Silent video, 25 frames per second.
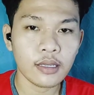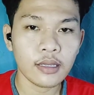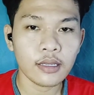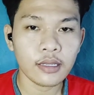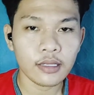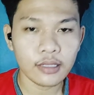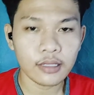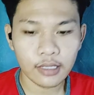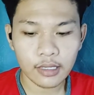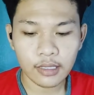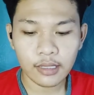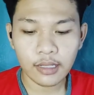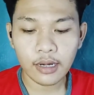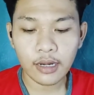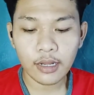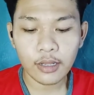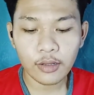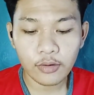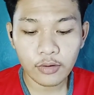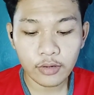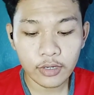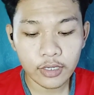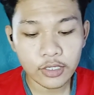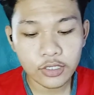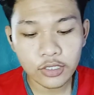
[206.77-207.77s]
tinry
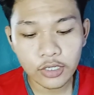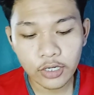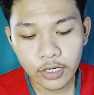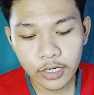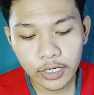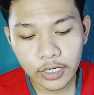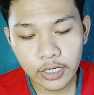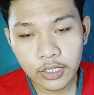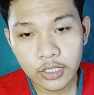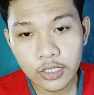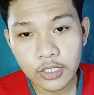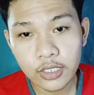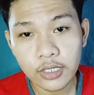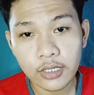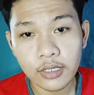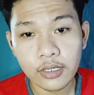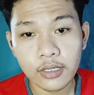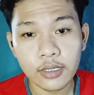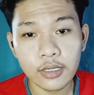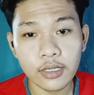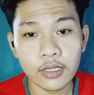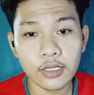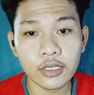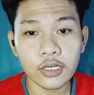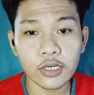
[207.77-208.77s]
kong i-charge.
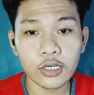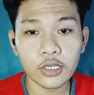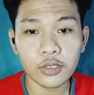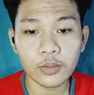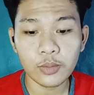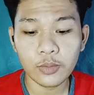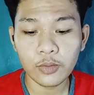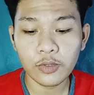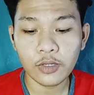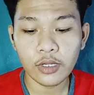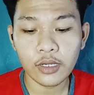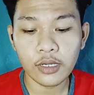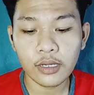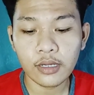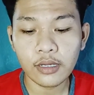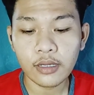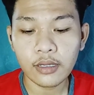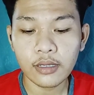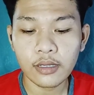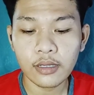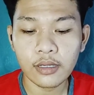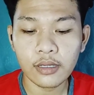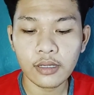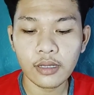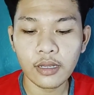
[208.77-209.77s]
I-charge muna
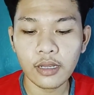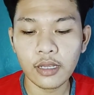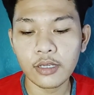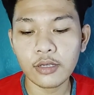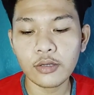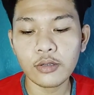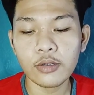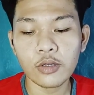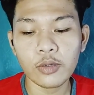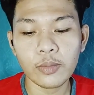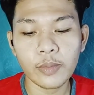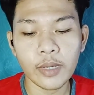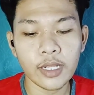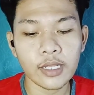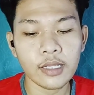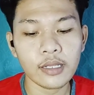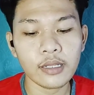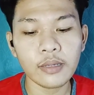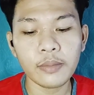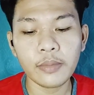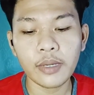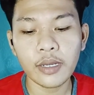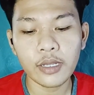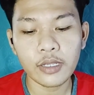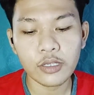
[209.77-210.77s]
ayun gumana
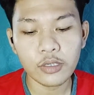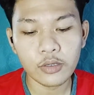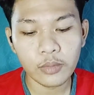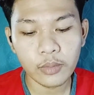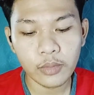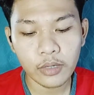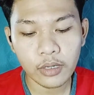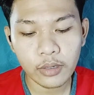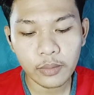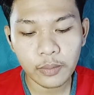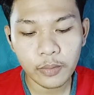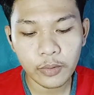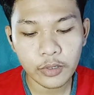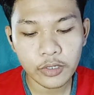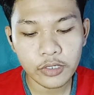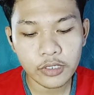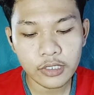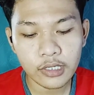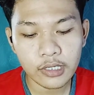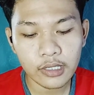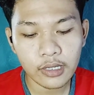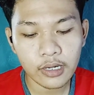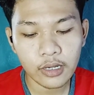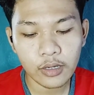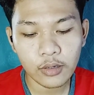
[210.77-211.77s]
naman yung mga ports
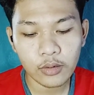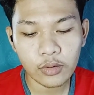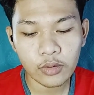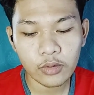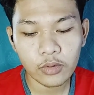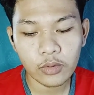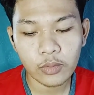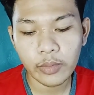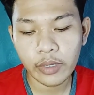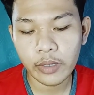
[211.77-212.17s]
sinare ko kung may